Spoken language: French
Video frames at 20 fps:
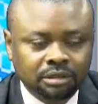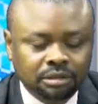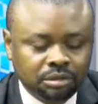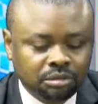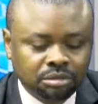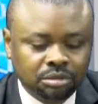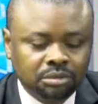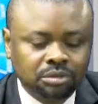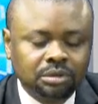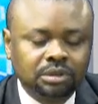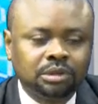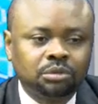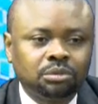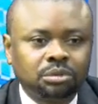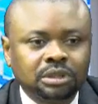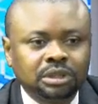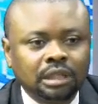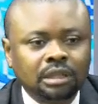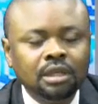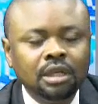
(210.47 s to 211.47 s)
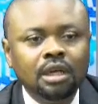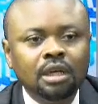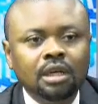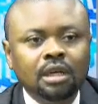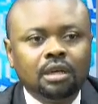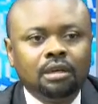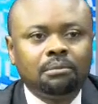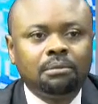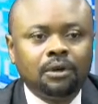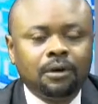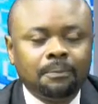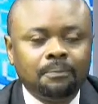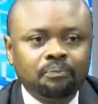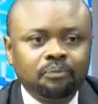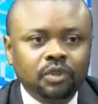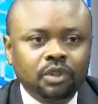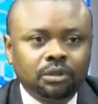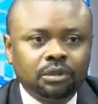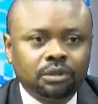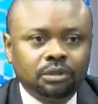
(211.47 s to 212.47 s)
tout, tout ça. Bon,
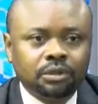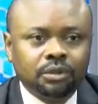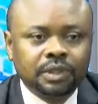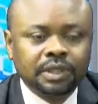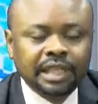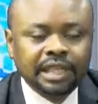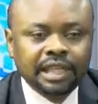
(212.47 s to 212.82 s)
euh, ça